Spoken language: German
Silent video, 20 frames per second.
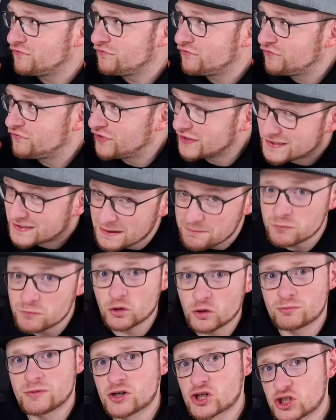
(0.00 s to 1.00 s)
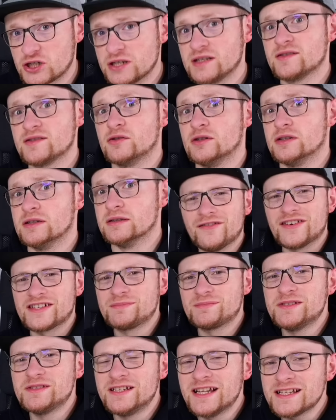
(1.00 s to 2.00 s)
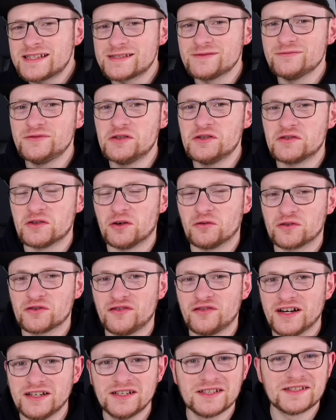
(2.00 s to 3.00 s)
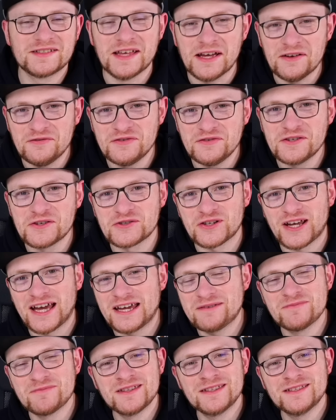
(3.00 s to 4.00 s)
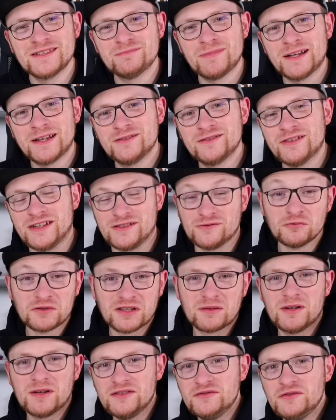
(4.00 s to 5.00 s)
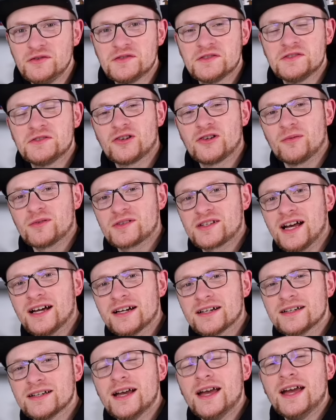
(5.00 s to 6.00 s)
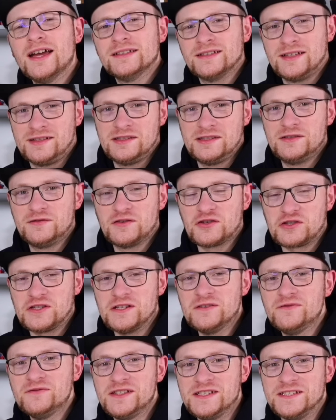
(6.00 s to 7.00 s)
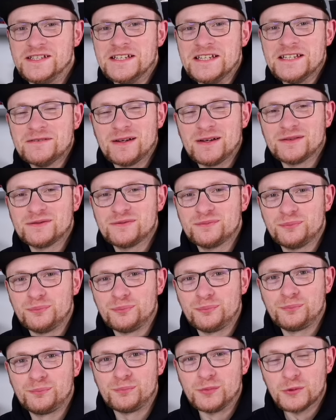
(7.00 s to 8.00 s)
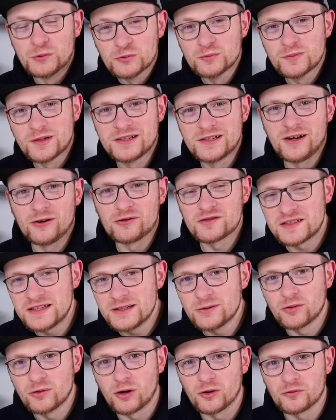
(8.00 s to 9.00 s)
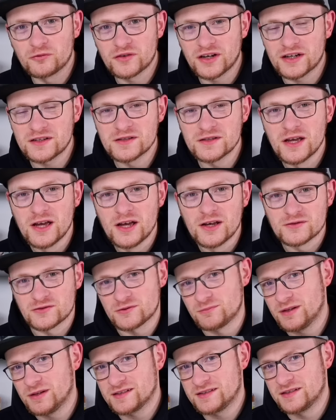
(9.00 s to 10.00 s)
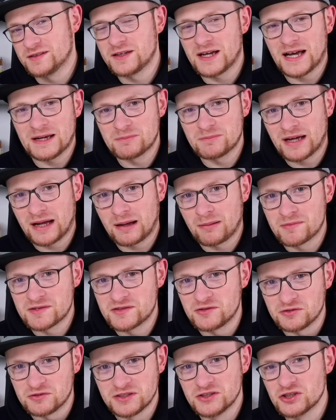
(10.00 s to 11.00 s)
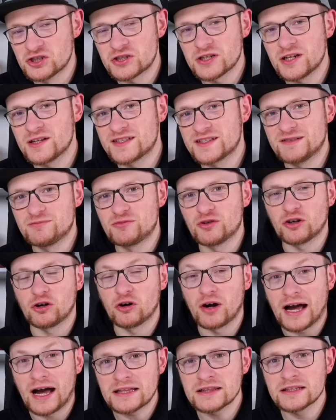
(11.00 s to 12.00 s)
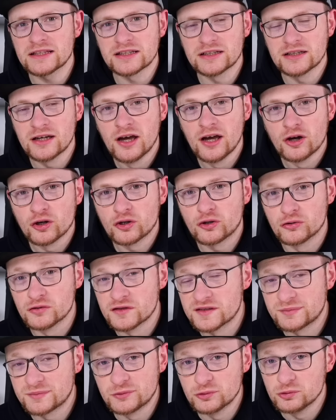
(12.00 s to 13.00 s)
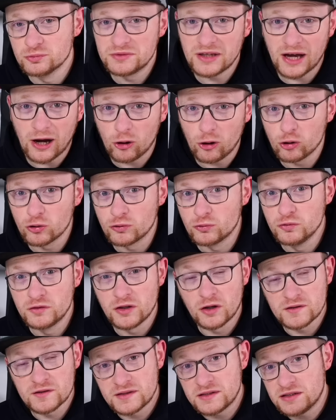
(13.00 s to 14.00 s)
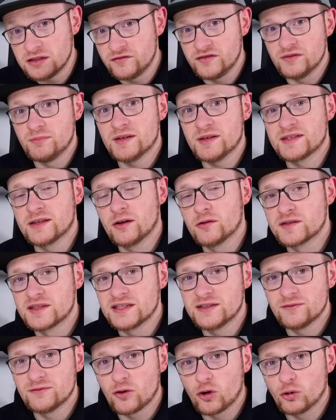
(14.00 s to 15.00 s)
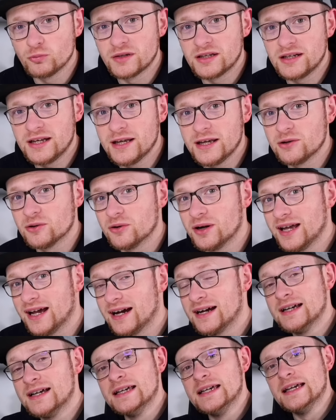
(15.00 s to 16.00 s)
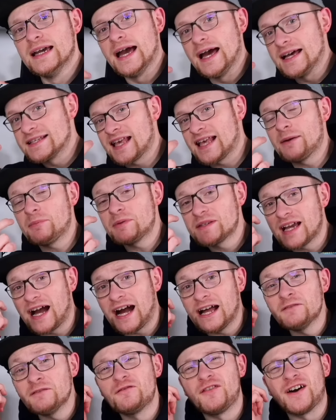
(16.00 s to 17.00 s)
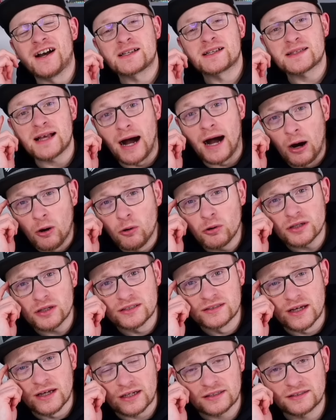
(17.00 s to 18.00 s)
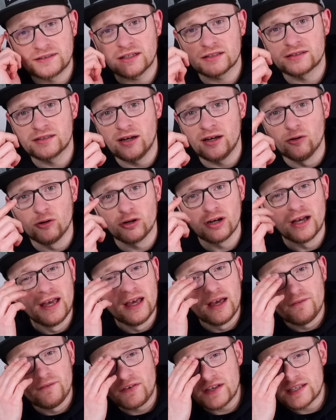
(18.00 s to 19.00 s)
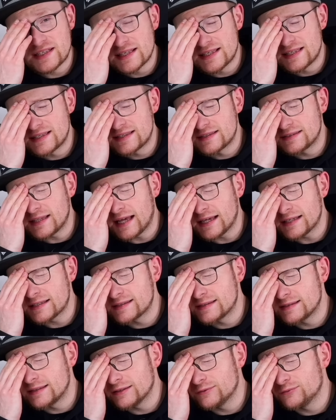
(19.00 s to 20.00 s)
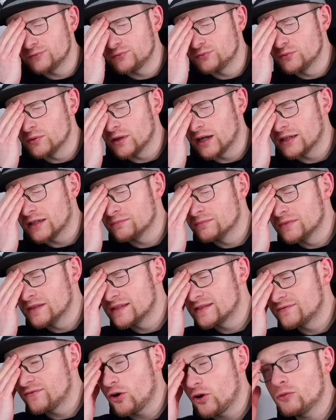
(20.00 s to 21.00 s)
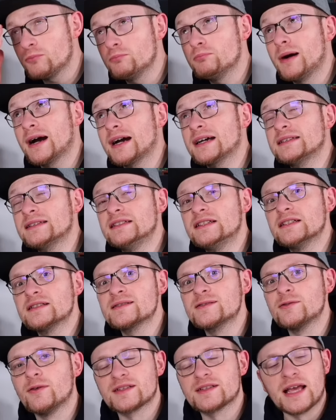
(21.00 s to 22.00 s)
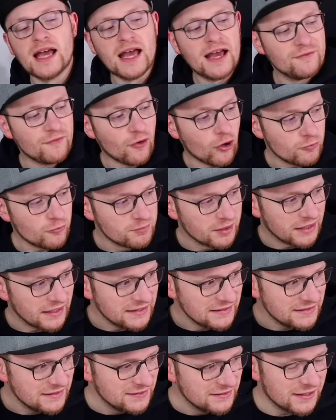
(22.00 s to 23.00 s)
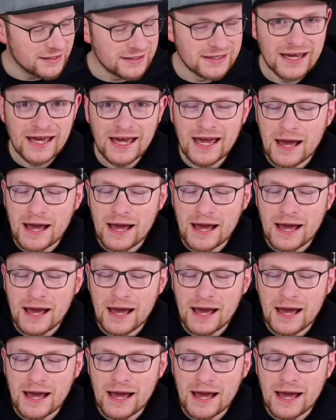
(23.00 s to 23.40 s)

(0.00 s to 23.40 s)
verdammt nochmal stehen sollten. Was mir in den letzten Videos aufgefallen ist, sehr viele schreiben in meine, also unter meine Videos in die Kommentare, dass sie nicht verstehen, wie sich denn jemand Blumen aus Lego kaufen kann. So ein Plastikkram kann man sich doch nicht hinstellen. Es gibt auch andere Kunstblumen, die auch gut aussehen, die viel besser aussehen. Warum denn Lego? Ja, das habe ich anfangs auch gedacht. Ich dachte auch, was ist das denn für ein Mist? Warum machen die denn sowas? Warum bringen die denn